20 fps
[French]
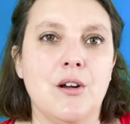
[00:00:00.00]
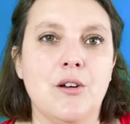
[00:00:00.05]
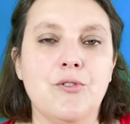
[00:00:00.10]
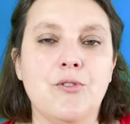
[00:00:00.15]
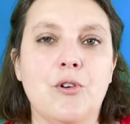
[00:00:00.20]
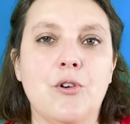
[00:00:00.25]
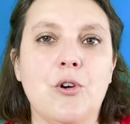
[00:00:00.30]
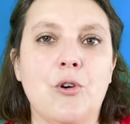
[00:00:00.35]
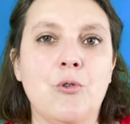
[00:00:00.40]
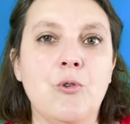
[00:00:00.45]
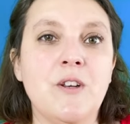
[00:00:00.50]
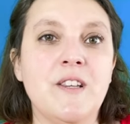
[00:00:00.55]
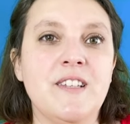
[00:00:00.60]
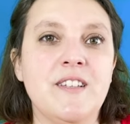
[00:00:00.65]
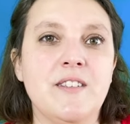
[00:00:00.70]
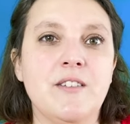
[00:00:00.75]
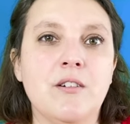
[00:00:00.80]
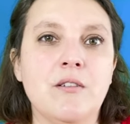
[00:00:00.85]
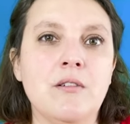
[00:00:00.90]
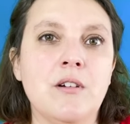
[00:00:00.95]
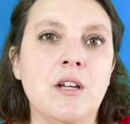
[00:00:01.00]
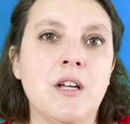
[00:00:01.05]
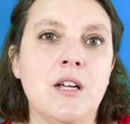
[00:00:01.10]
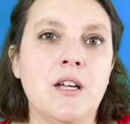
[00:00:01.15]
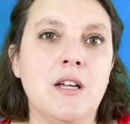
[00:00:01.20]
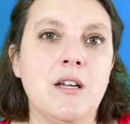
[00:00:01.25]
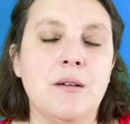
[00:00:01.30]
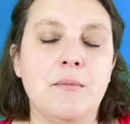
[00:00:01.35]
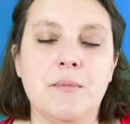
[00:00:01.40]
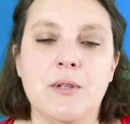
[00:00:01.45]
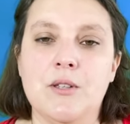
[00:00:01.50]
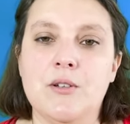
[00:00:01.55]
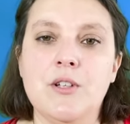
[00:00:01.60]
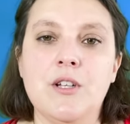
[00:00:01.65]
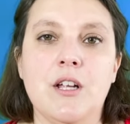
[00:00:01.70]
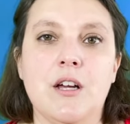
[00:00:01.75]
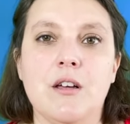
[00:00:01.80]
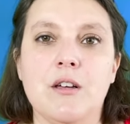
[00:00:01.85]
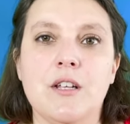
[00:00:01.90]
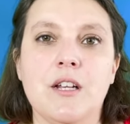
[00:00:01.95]
dans leur rôle d'aidant. Mais non,
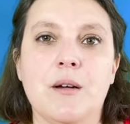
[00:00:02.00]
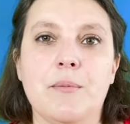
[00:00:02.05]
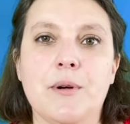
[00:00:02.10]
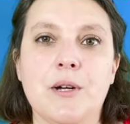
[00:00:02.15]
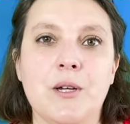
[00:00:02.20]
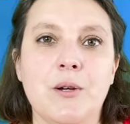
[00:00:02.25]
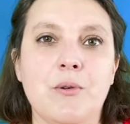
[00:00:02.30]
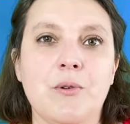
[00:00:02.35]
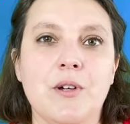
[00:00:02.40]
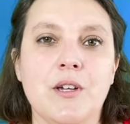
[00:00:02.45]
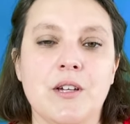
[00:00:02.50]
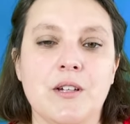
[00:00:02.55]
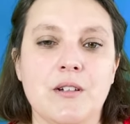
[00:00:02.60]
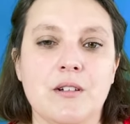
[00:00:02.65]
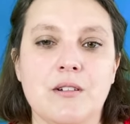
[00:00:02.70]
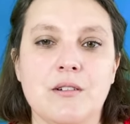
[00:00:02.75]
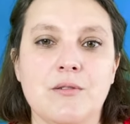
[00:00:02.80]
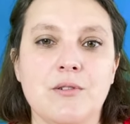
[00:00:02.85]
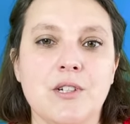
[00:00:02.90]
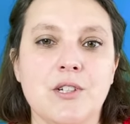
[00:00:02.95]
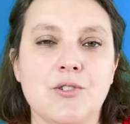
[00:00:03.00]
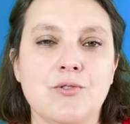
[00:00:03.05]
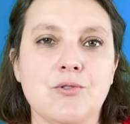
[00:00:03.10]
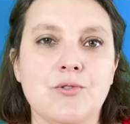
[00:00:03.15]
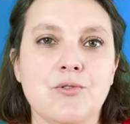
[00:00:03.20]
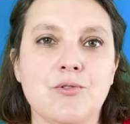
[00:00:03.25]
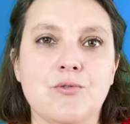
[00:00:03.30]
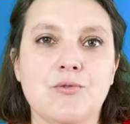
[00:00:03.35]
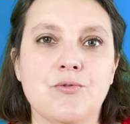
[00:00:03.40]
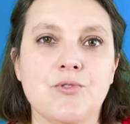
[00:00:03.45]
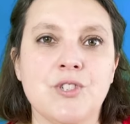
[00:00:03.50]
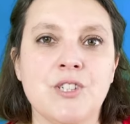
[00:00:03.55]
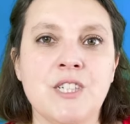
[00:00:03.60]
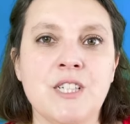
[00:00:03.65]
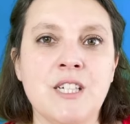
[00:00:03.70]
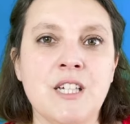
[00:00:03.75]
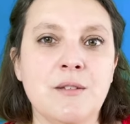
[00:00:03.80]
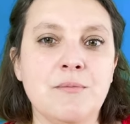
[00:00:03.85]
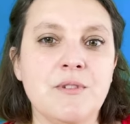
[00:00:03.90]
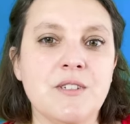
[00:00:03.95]
il a, pris aucun, jour de
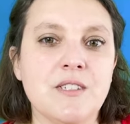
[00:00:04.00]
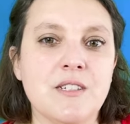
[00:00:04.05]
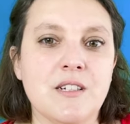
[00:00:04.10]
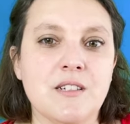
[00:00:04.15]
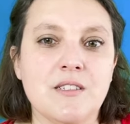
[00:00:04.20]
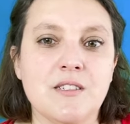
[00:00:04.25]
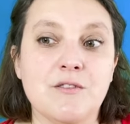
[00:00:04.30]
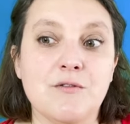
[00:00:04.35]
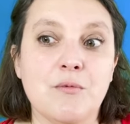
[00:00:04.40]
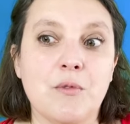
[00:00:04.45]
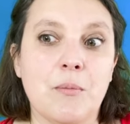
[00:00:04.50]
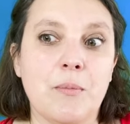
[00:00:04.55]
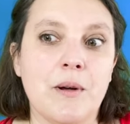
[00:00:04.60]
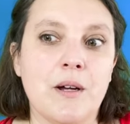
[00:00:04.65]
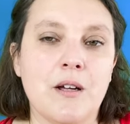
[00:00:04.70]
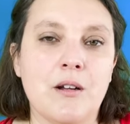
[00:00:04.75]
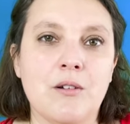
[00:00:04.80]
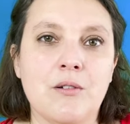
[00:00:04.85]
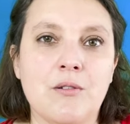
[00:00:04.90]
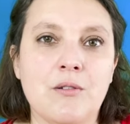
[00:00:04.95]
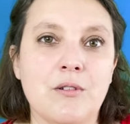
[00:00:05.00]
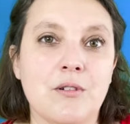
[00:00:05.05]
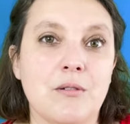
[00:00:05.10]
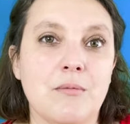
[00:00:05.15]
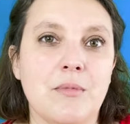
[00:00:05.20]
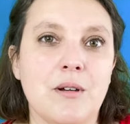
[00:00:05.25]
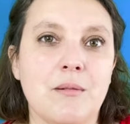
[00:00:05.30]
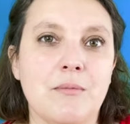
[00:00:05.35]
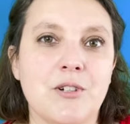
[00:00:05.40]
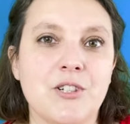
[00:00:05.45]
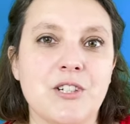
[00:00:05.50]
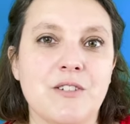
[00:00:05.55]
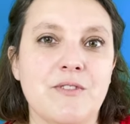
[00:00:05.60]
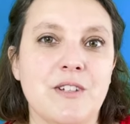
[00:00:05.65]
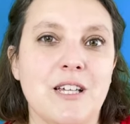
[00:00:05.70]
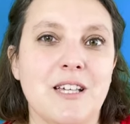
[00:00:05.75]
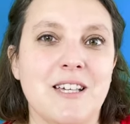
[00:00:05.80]
congé. Administrativement parlant, euh, bah, moi j'avais